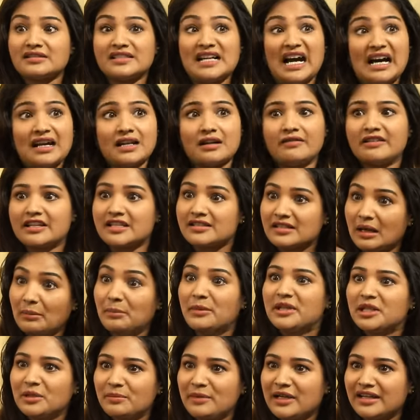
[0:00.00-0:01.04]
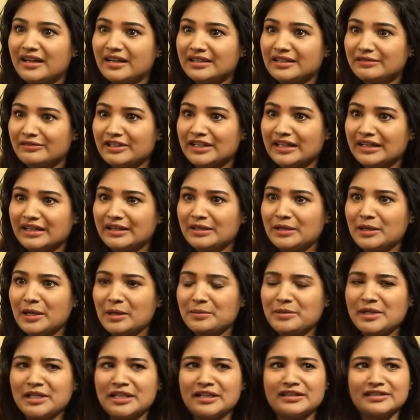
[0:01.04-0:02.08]
யார் அவளுக்கு சம்மந்தமே இல்லாதவங்க
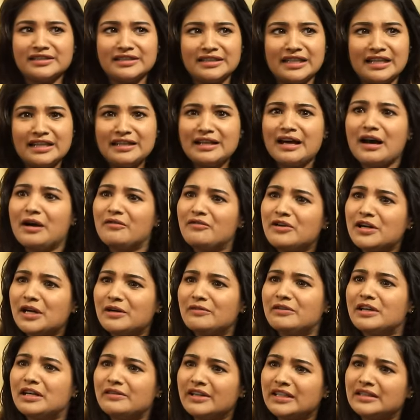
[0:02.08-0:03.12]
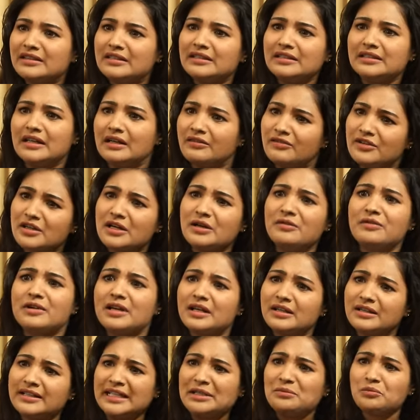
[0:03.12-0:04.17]
அப்படின்னு எல்லாம் அவங்கவுங்க வந்து
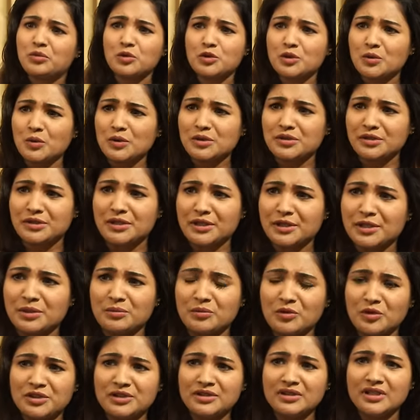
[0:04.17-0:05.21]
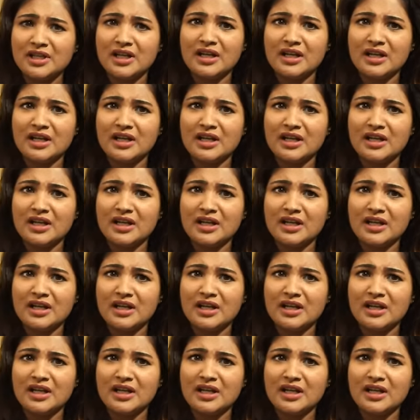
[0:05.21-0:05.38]
அவங்கவுங்க இன்புட் கொடுத்துட்டு இருக்கும்போது